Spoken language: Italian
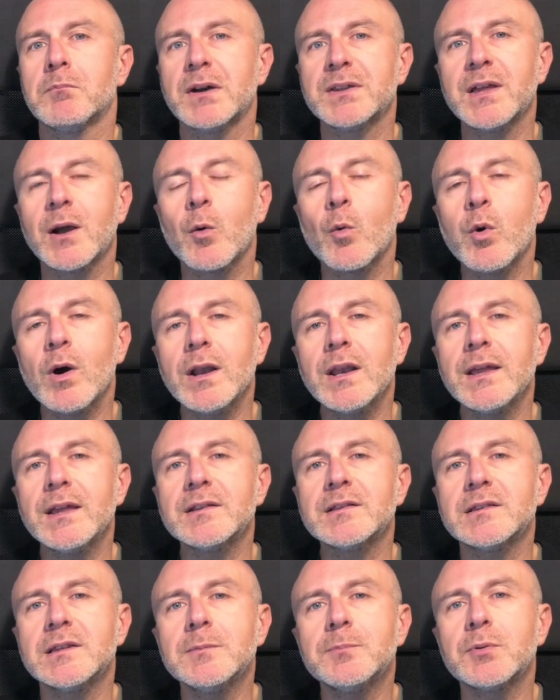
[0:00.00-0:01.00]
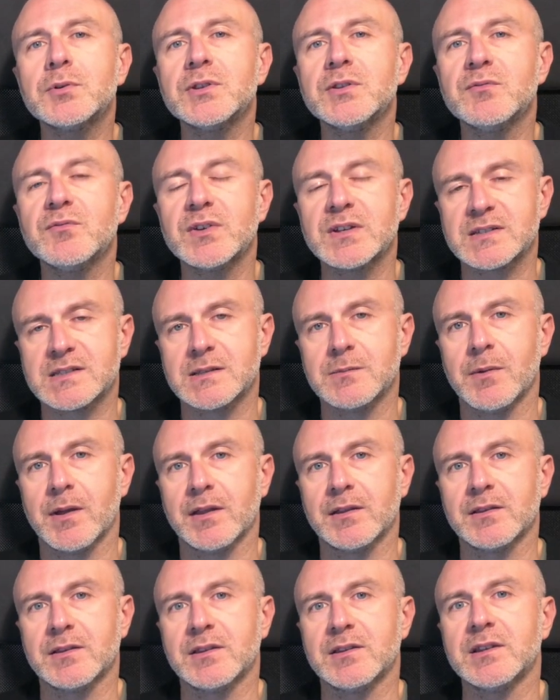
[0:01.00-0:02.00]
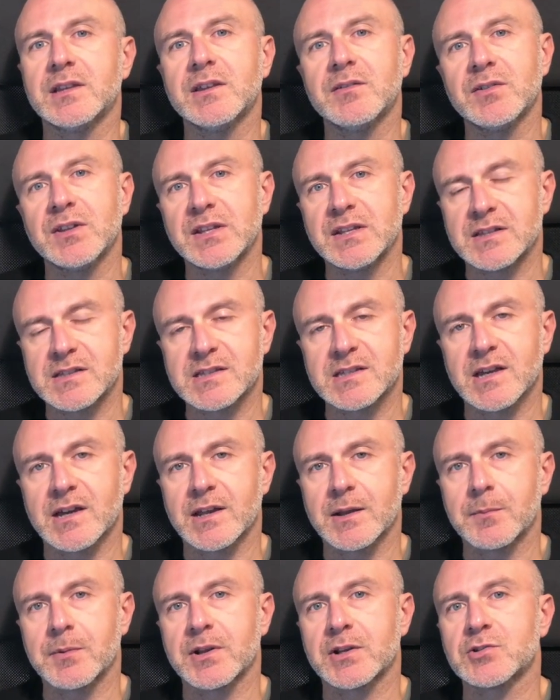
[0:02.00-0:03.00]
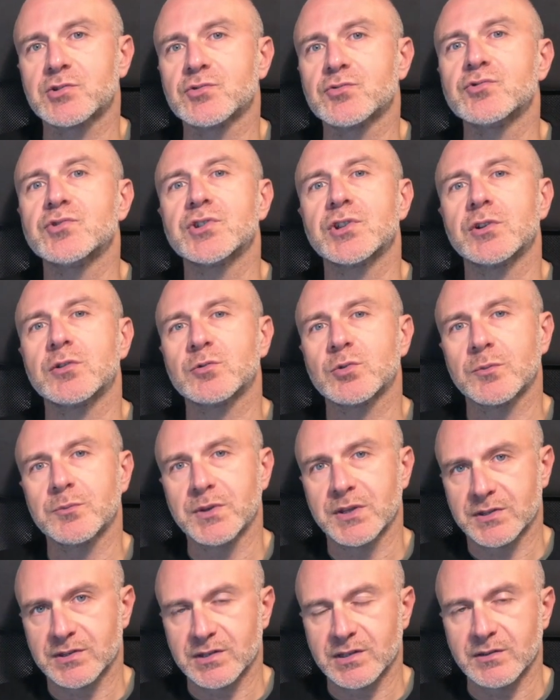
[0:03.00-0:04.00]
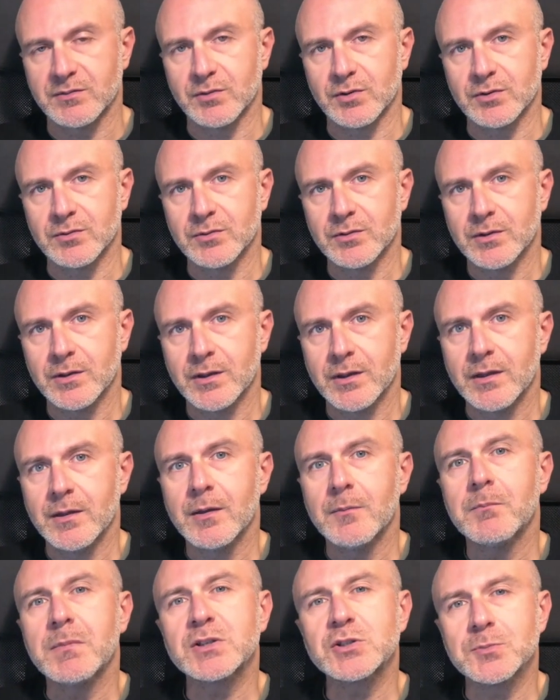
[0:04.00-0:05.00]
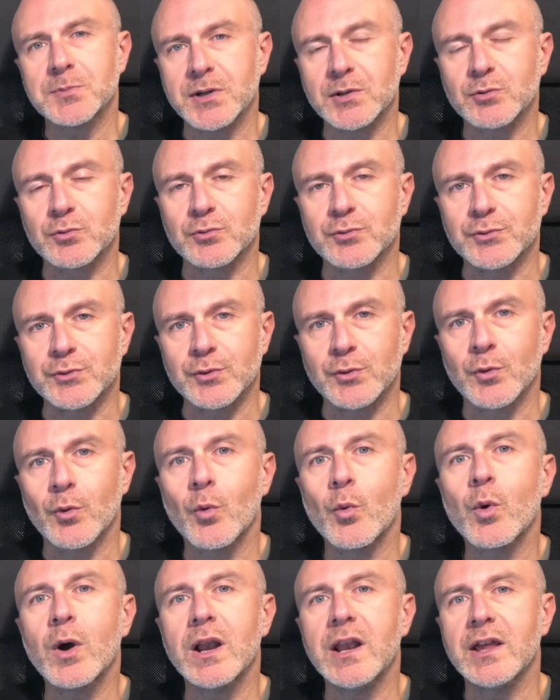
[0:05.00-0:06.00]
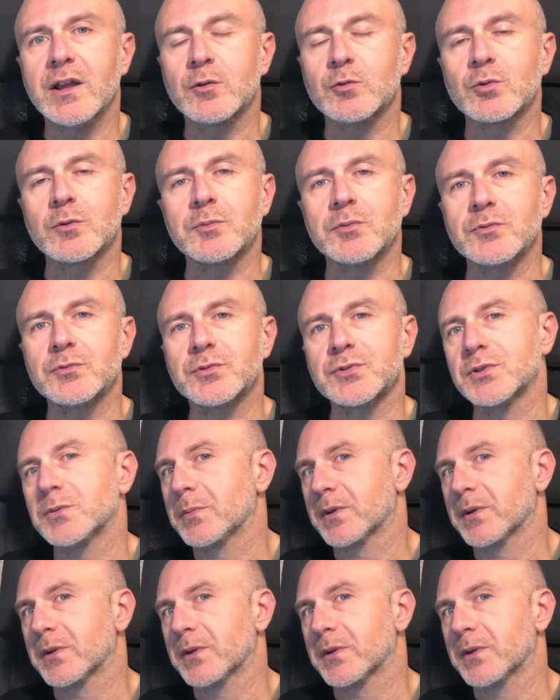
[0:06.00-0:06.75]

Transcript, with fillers: Ma da quale tipo di investimenti devi iniziare per raggiungere il tuo obiettivo? Ma soprattutto, qual è il tuo punto di